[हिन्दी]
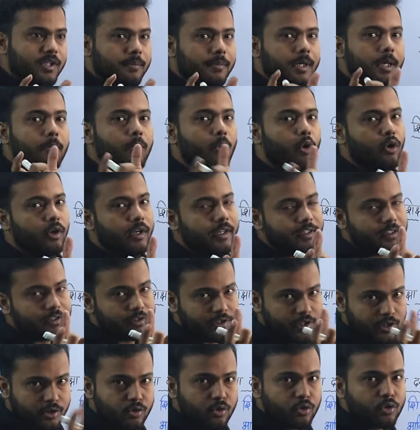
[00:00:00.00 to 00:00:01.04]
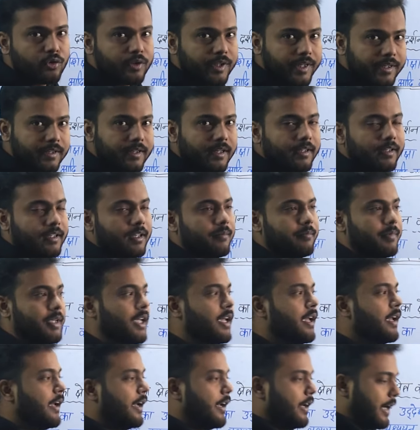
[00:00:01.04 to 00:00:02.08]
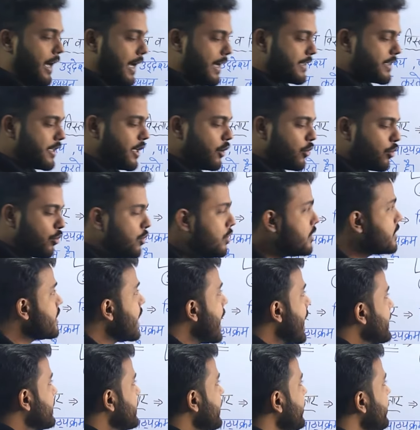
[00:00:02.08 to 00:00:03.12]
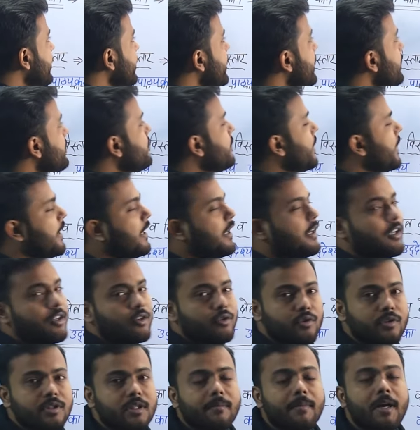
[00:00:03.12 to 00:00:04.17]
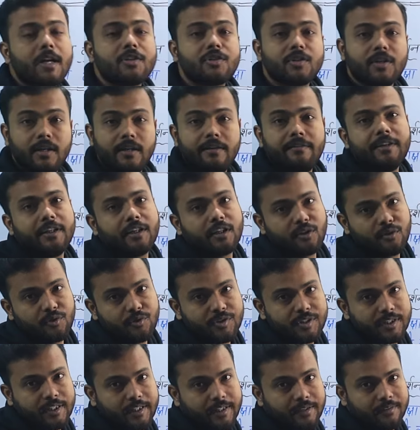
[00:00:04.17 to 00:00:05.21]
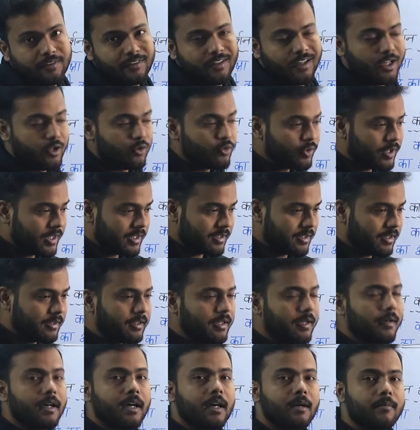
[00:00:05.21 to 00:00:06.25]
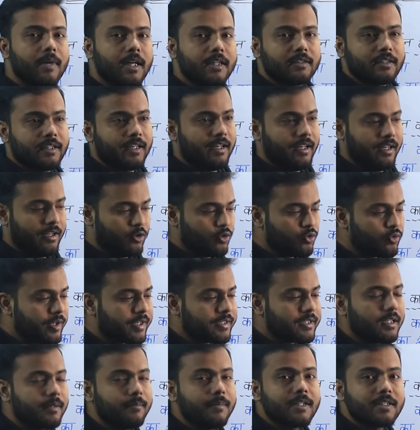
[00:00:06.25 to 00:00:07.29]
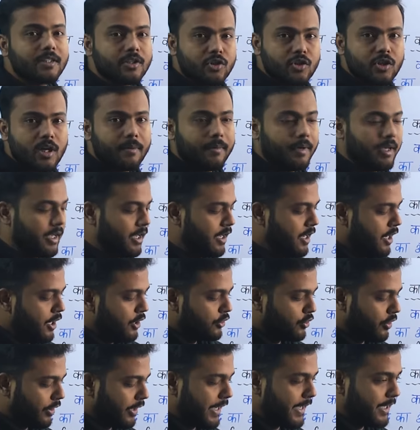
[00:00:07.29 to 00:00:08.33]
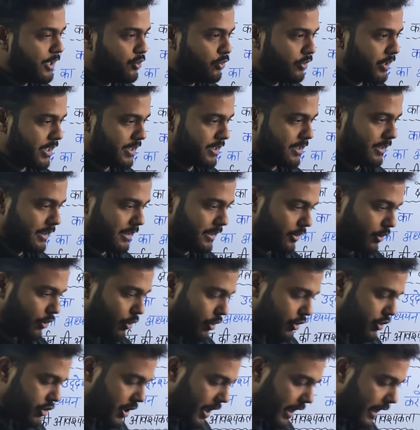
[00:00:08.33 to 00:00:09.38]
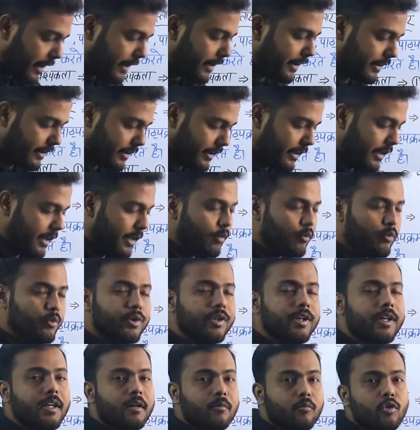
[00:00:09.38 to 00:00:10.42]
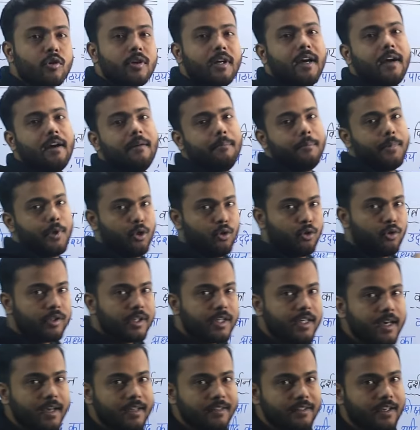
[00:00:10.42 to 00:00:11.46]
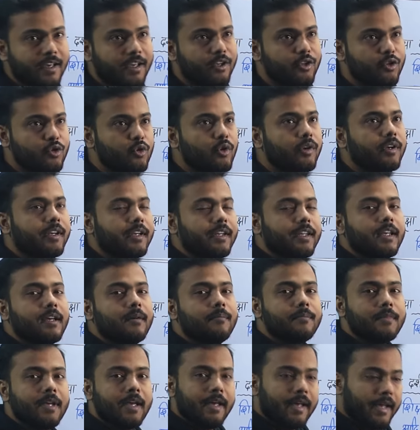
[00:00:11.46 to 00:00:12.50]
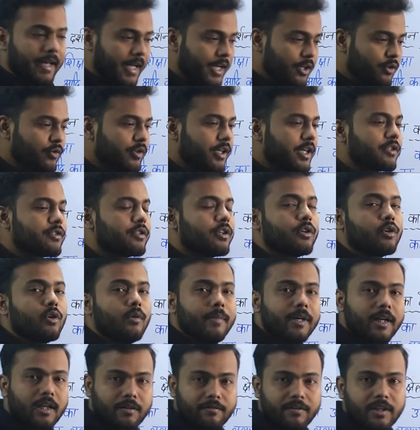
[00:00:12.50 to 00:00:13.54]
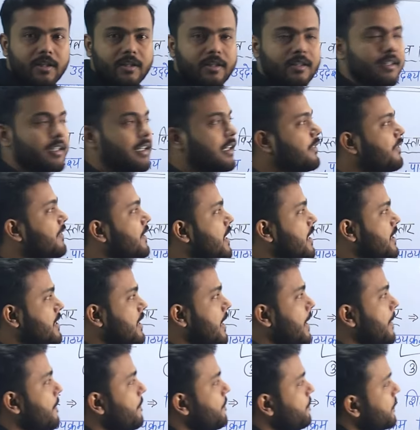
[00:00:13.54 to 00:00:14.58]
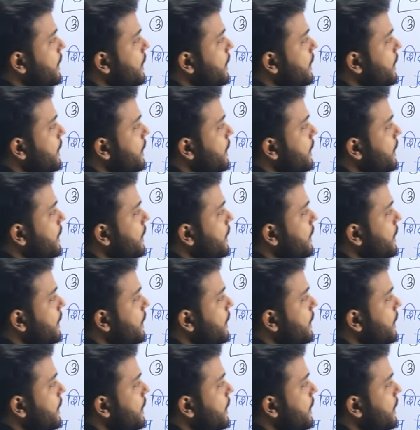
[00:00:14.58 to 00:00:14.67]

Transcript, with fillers: से भी मौलिक चीजों को देख करके भी ऐसे रूल्स ऐसे नियम बने जो समाज के लिए बेटर हो सके एजुकेशन की अगर बात करें एजुकेशन में शिक्षा में तो एजुकेशन को चलाने के लिए उन नियमों का प्रयोग किया जाए जो नियम एजुकेशन को बेटरमेंट की तरफ ले जाए